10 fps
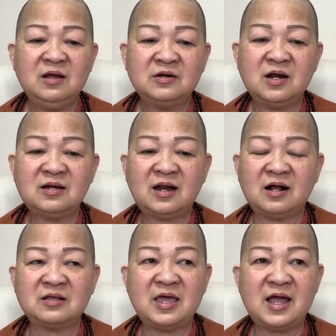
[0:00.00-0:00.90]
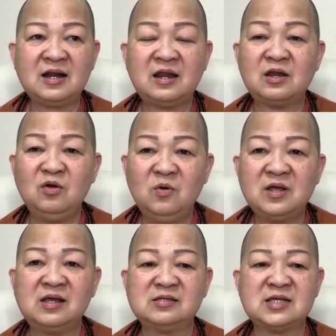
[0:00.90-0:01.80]
Trên trần gian này
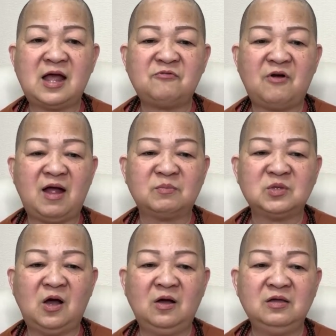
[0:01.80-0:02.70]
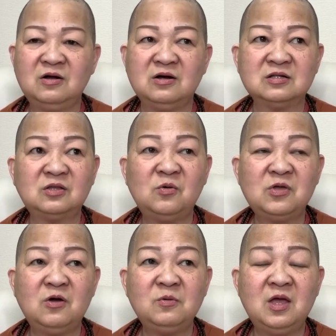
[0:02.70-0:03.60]
nuôi cái xác phàm thôi. Người tu
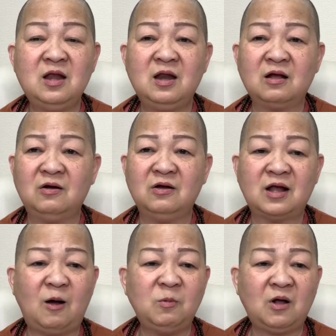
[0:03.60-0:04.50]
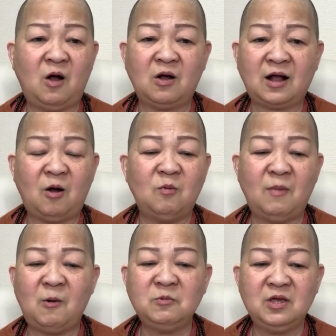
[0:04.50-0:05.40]
vô vi là người không còn cầu
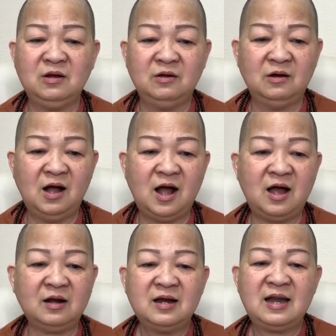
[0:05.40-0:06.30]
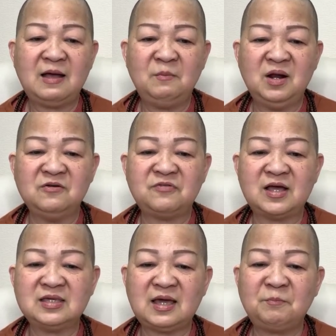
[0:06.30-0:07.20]
mong gì nữa hết, là mình
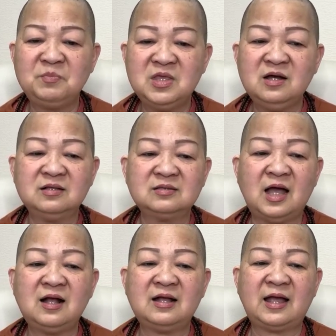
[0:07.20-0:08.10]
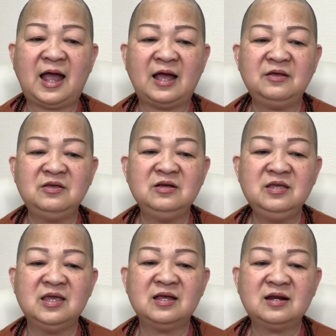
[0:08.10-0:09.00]
phải chấm dứt tất cả
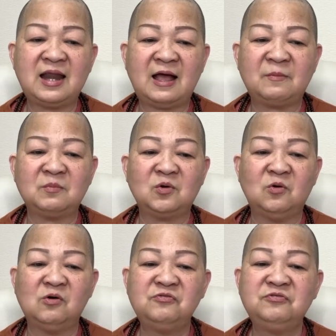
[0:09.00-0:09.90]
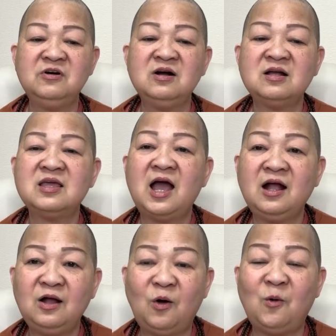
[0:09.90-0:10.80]
những việc làm của phước
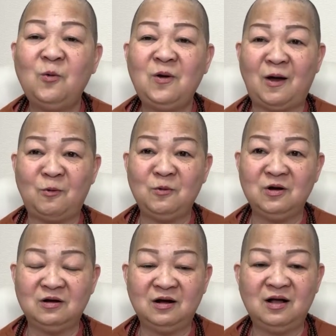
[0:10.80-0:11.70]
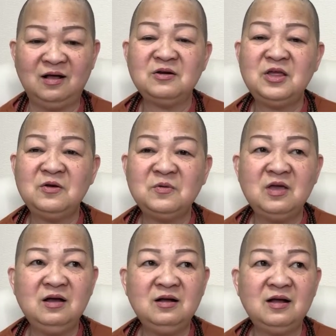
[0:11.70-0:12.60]
nhân hữu lậu nữa. Nếu
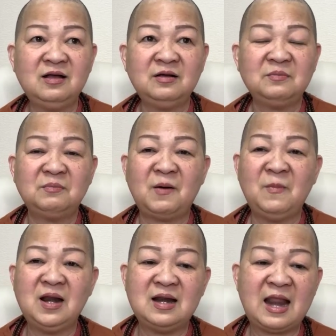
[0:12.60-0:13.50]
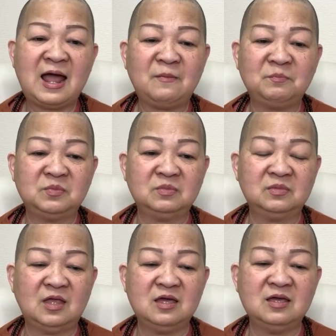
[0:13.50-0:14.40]
như á, mà mình làm
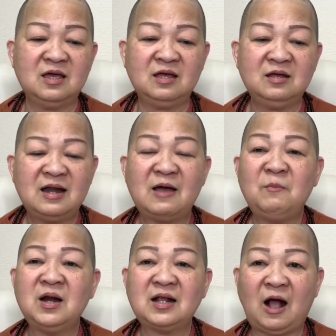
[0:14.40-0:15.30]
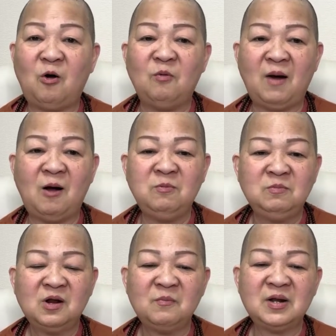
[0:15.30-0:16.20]
thì á, là mình cầu mong
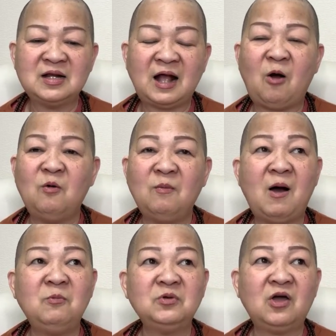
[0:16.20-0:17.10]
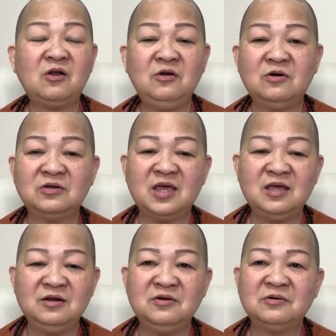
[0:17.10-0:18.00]
nó, mình cầu mong cho được
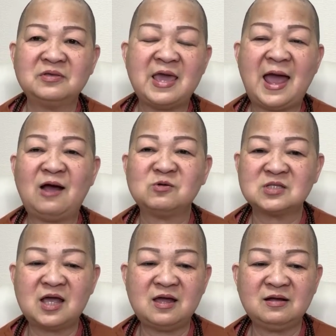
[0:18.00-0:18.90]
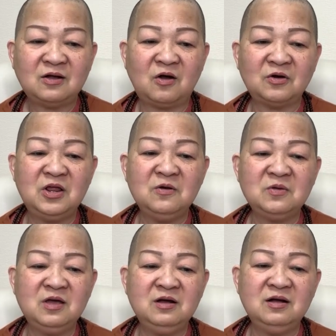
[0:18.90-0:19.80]
gì, được giàu sang. Còn nếu
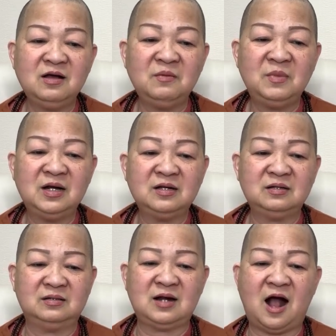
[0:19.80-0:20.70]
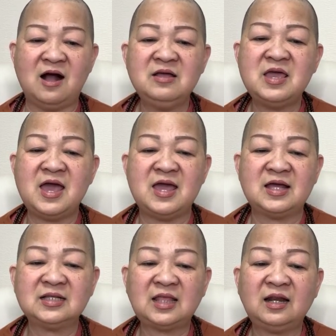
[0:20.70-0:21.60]
như á, mình trở về
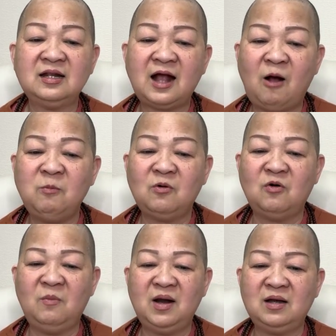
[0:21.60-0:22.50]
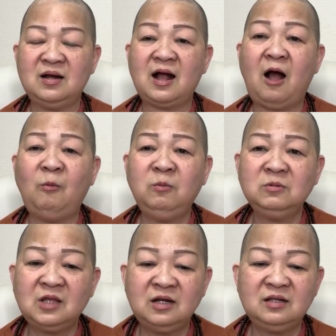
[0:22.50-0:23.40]
cái tánh không của mình,
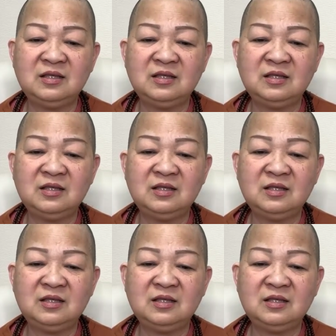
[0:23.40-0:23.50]
không thích